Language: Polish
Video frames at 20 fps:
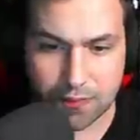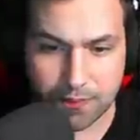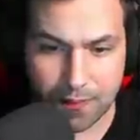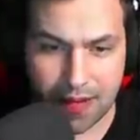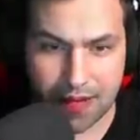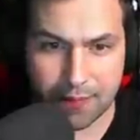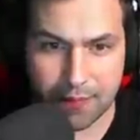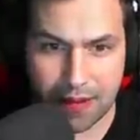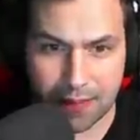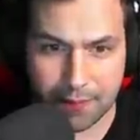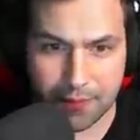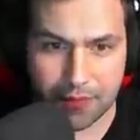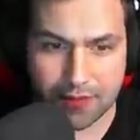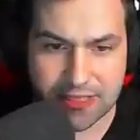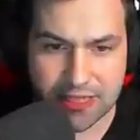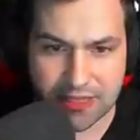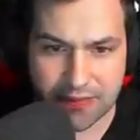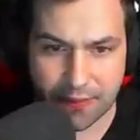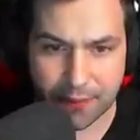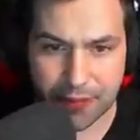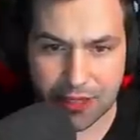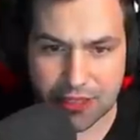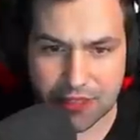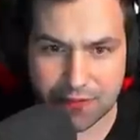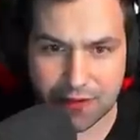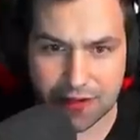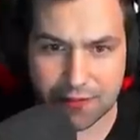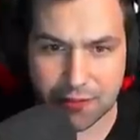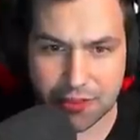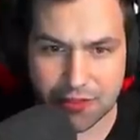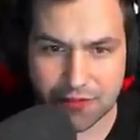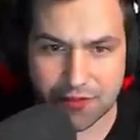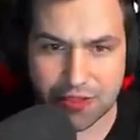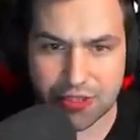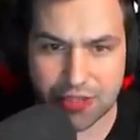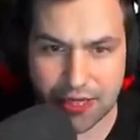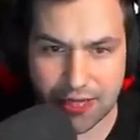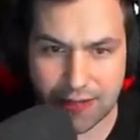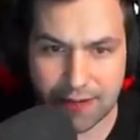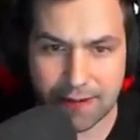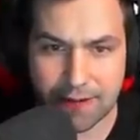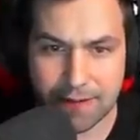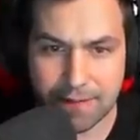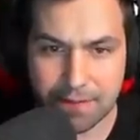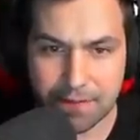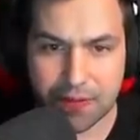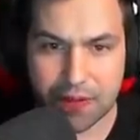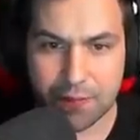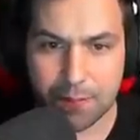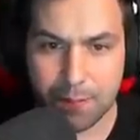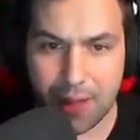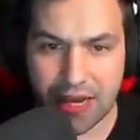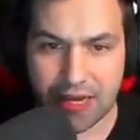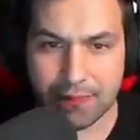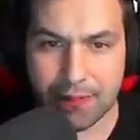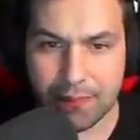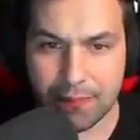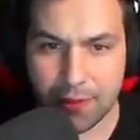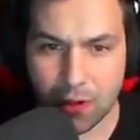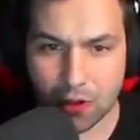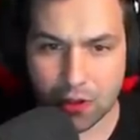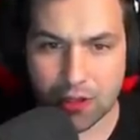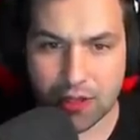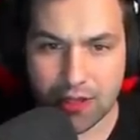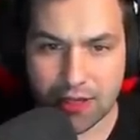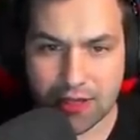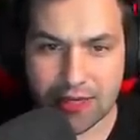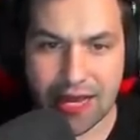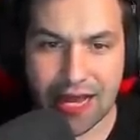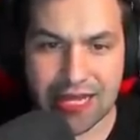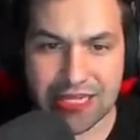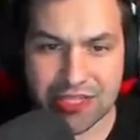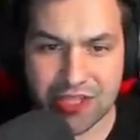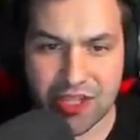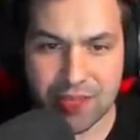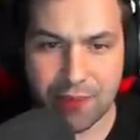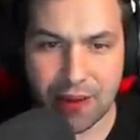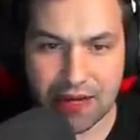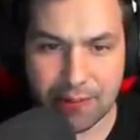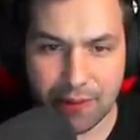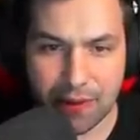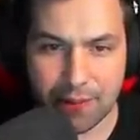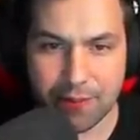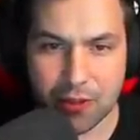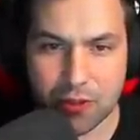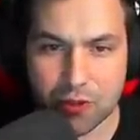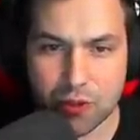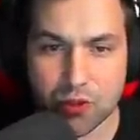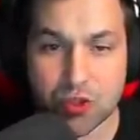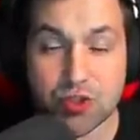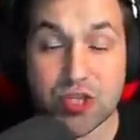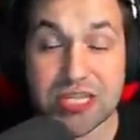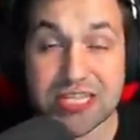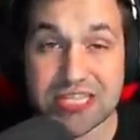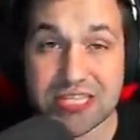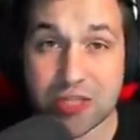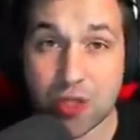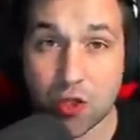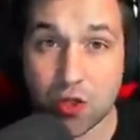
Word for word: magma blok, zaraz wam pokażę farmę oczywiście. Magma blok. Każdy magma blok kosztuje 100